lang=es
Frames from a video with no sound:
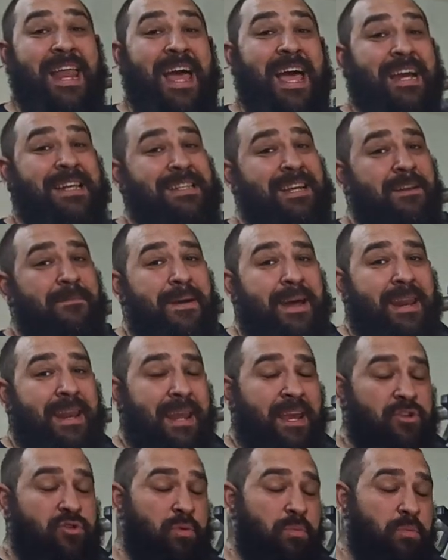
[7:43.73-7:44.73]
la Axel
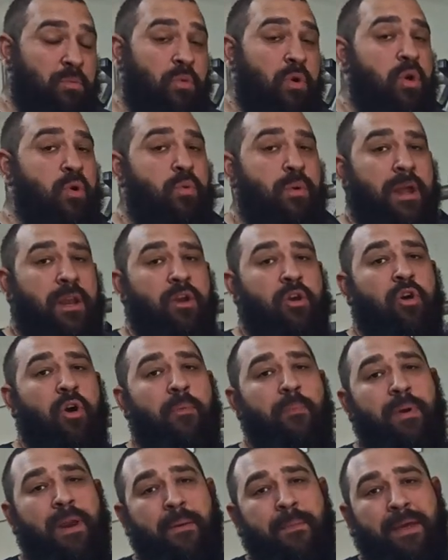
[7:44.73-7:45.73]
Bar es un muy buen
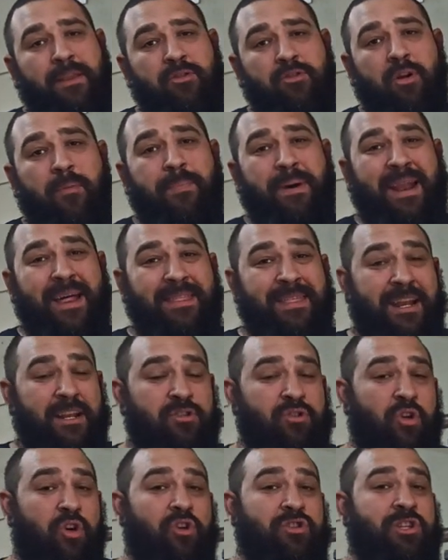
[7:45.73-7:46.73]
complemento para
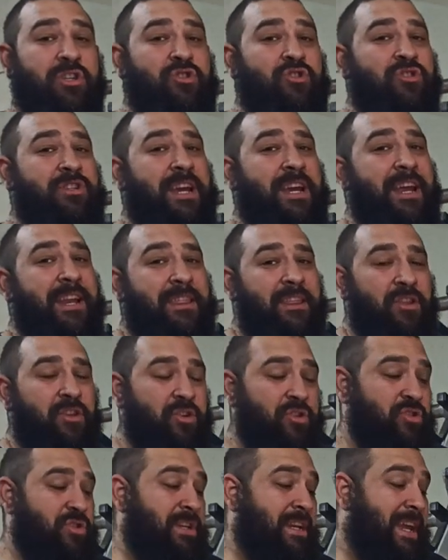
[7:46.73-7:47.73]
hacer todos esos
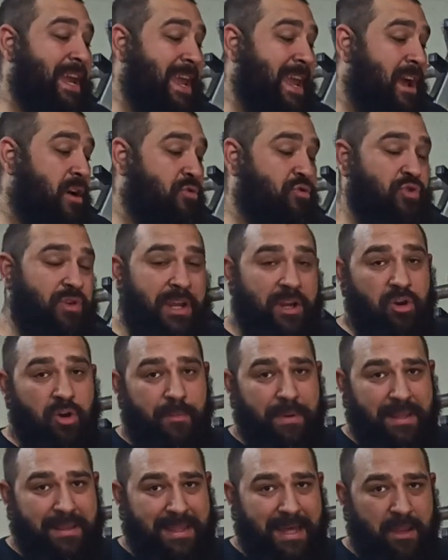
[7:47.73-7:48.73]
ejercicios que ya os he
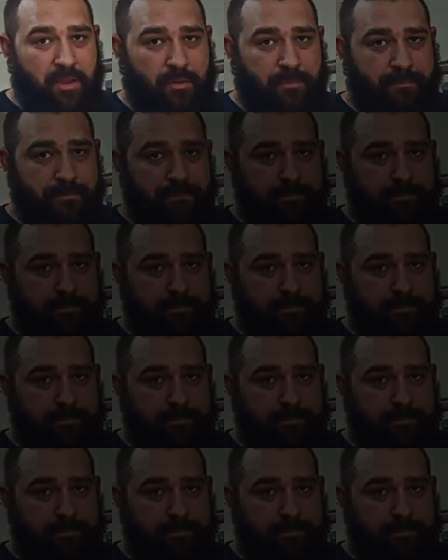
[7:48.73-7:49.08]
comentado.